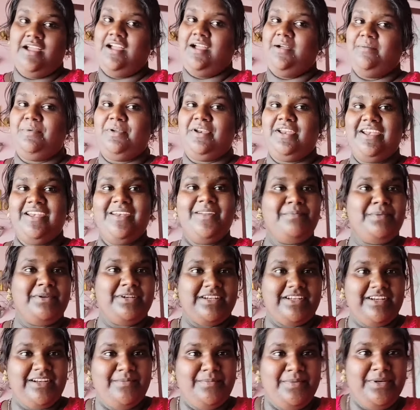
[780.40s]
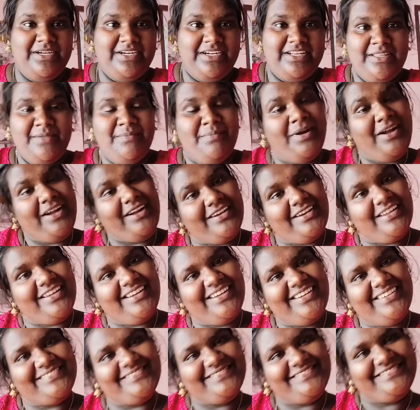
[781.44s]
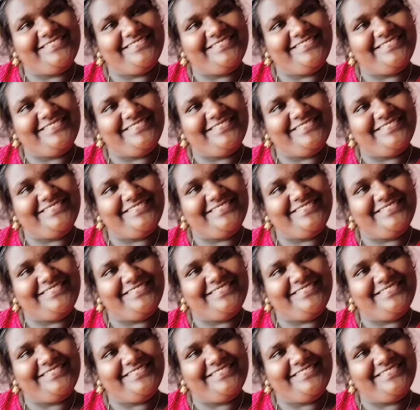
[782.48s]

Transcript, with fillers: அப்புறம் என்ன பண்ணுறேன் அப்படின்றத பார்க்கலாம்